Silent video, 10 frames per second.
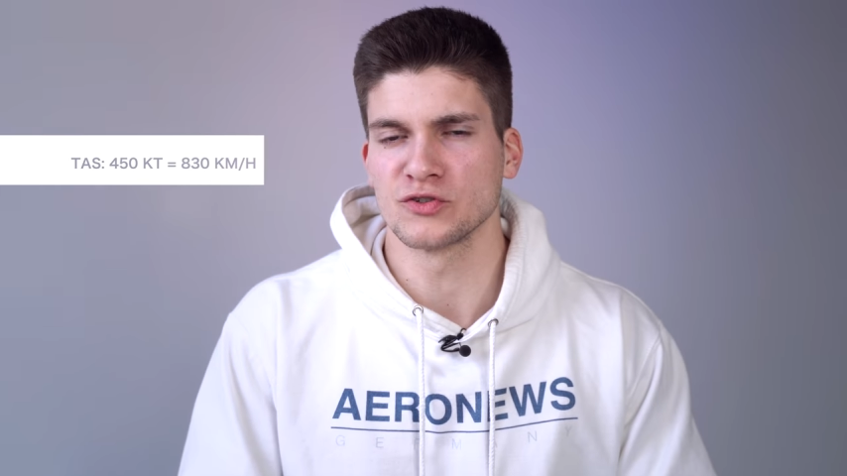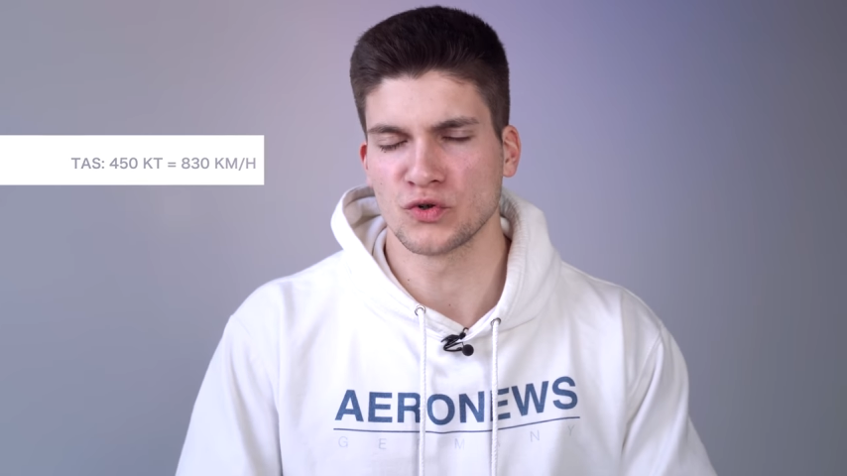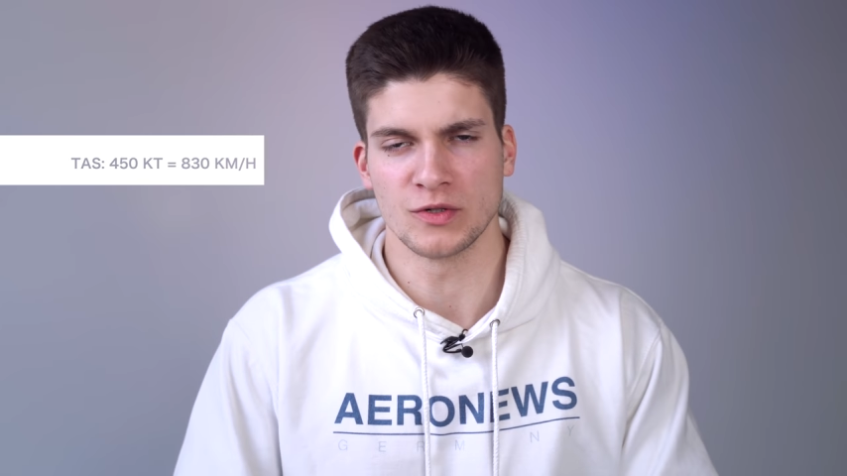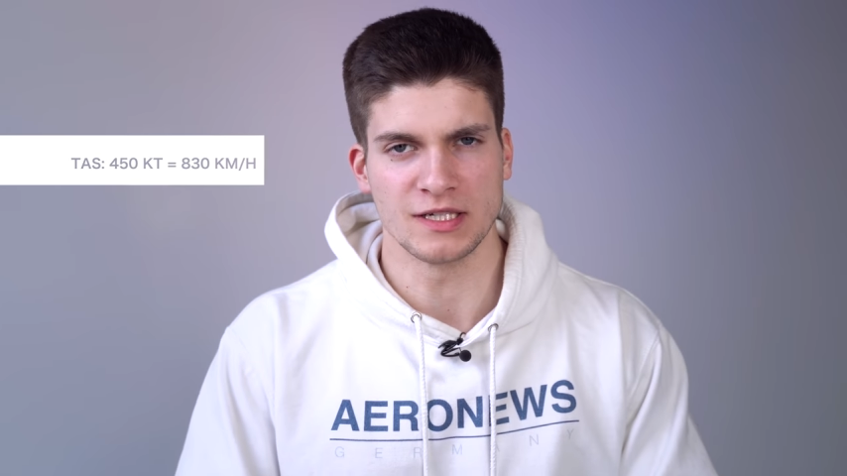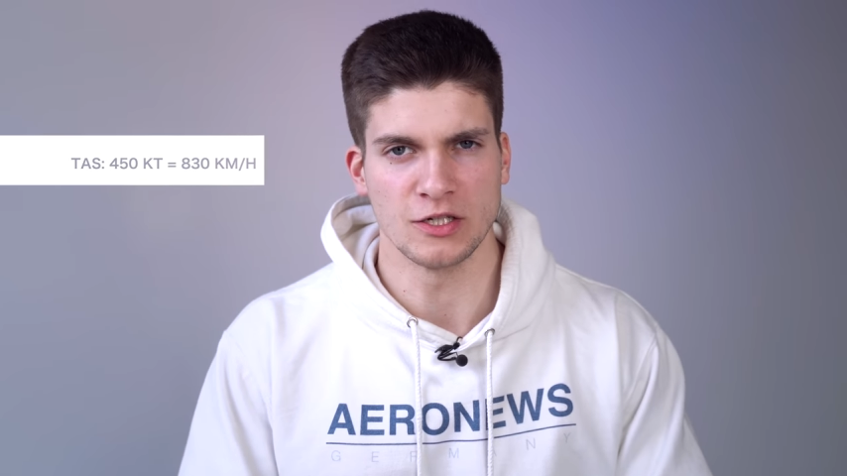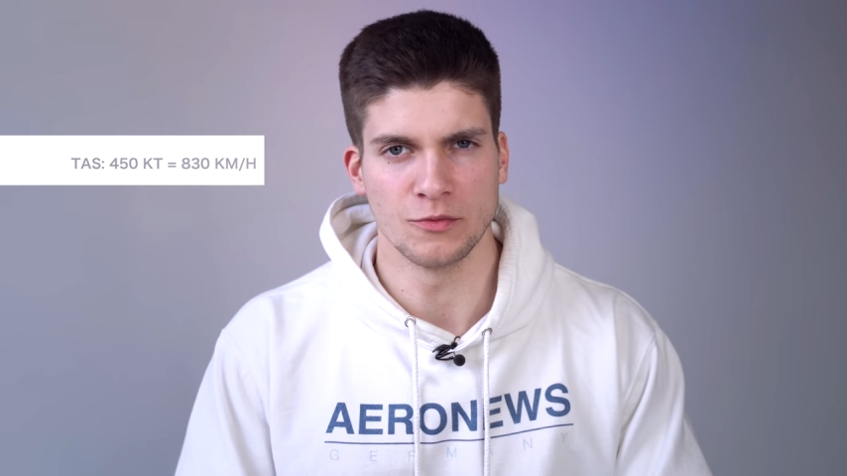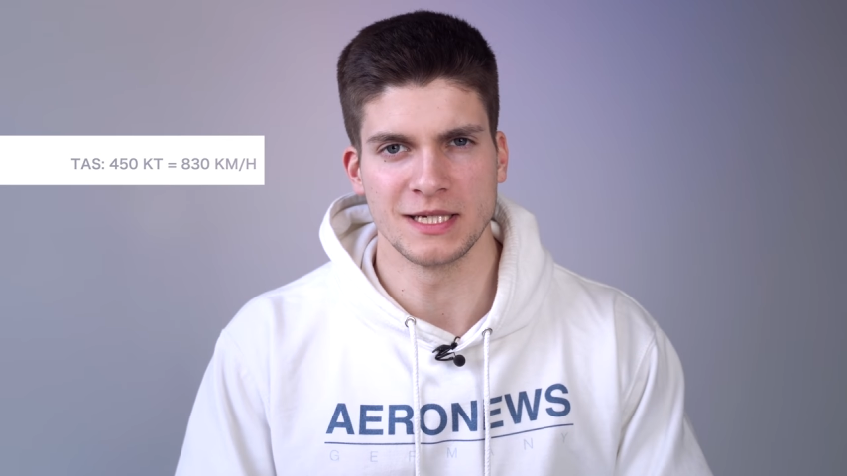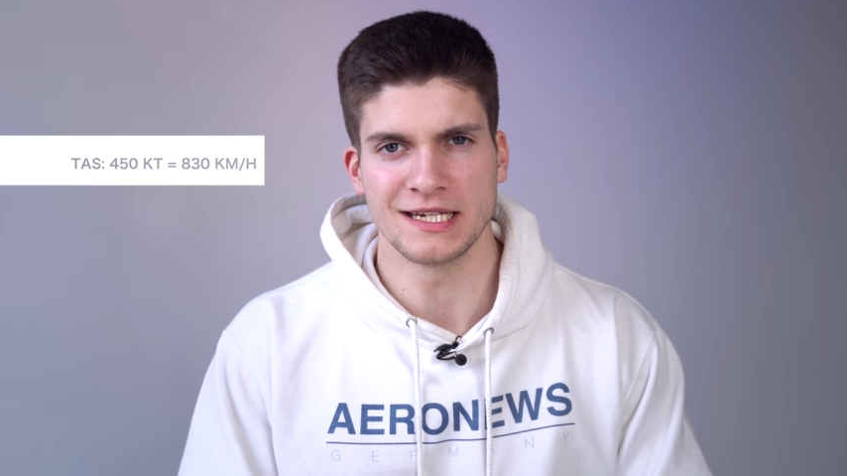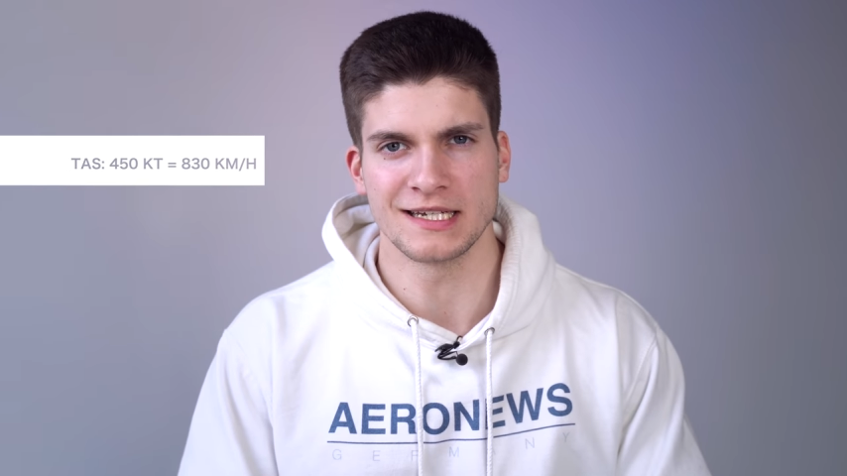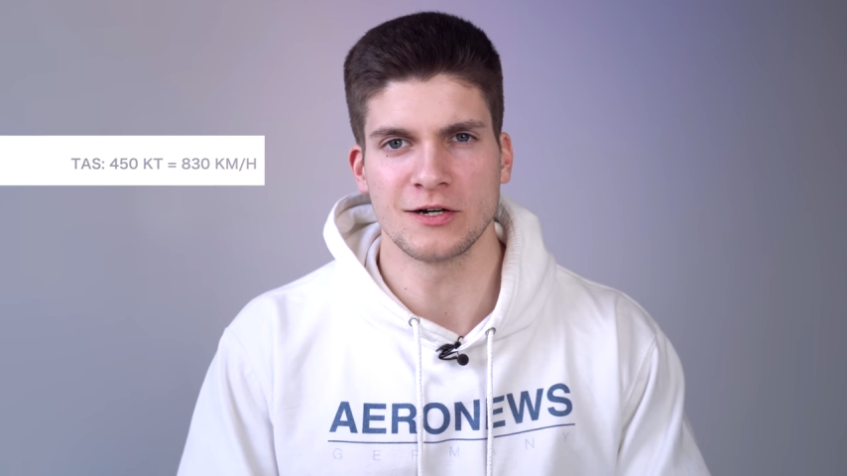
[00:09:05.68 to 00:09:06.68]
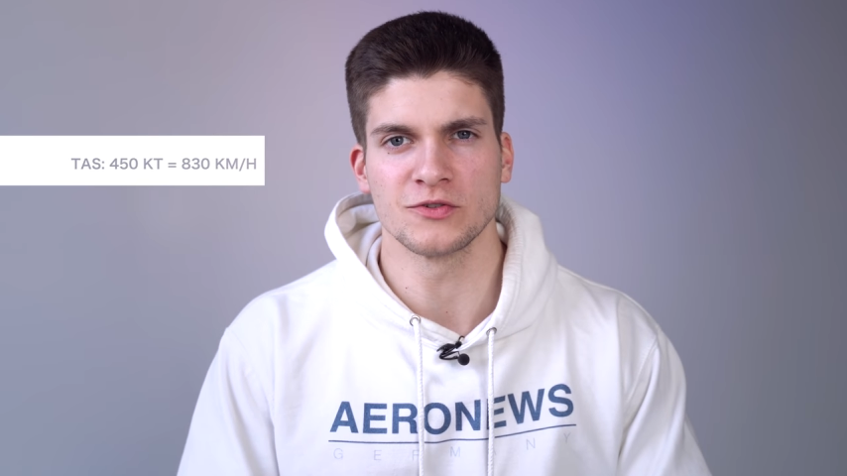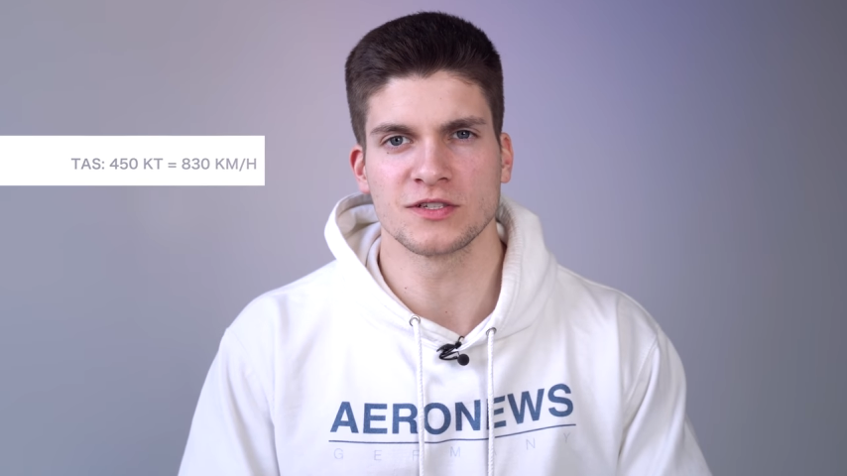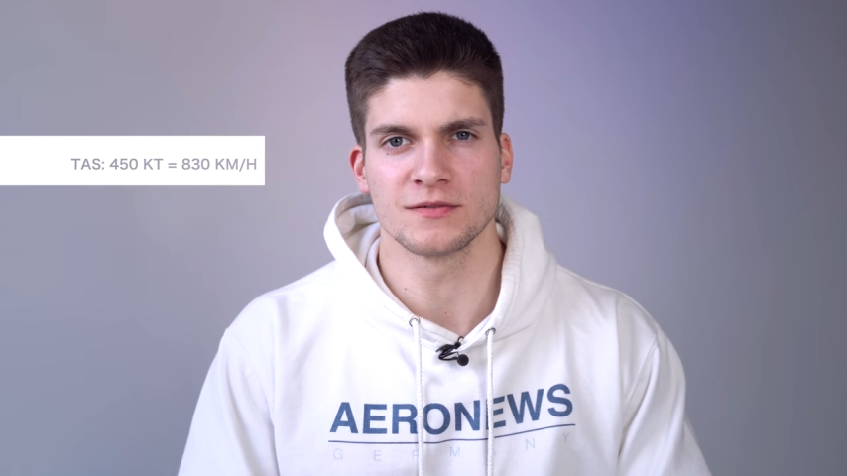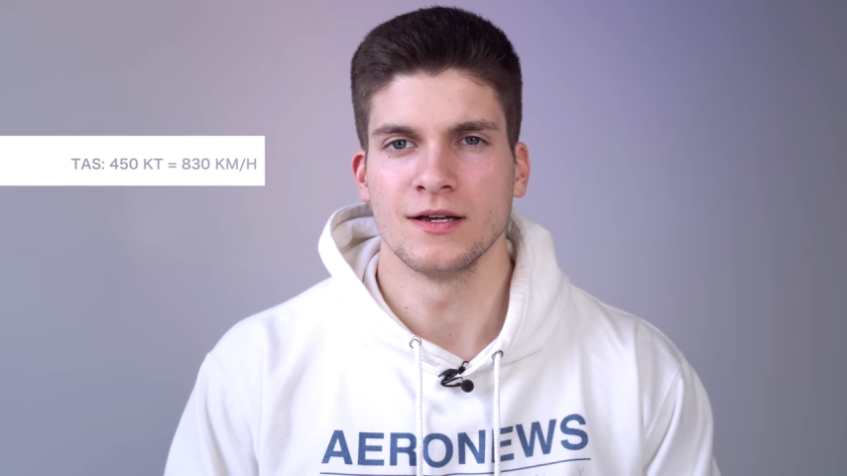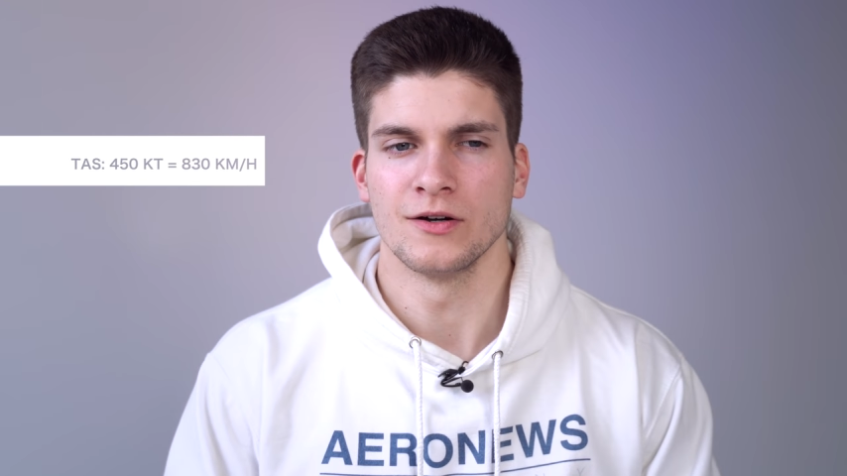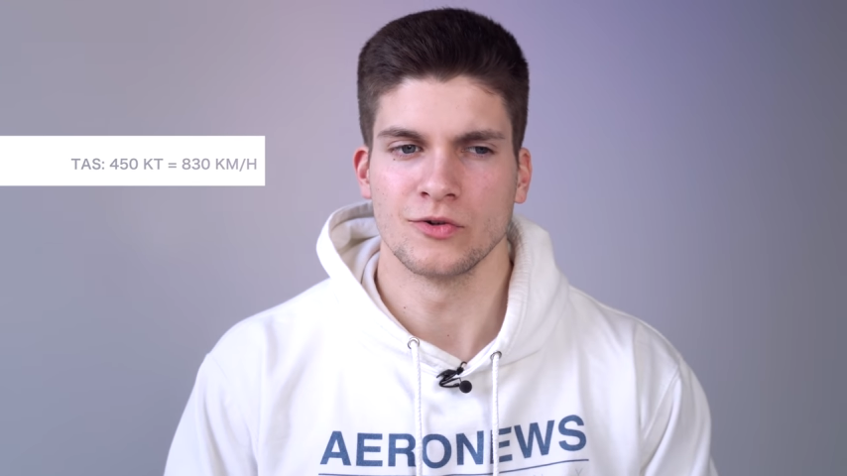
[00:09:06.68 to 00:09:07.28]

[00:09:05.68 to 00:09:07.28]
Stundenkilometern raus.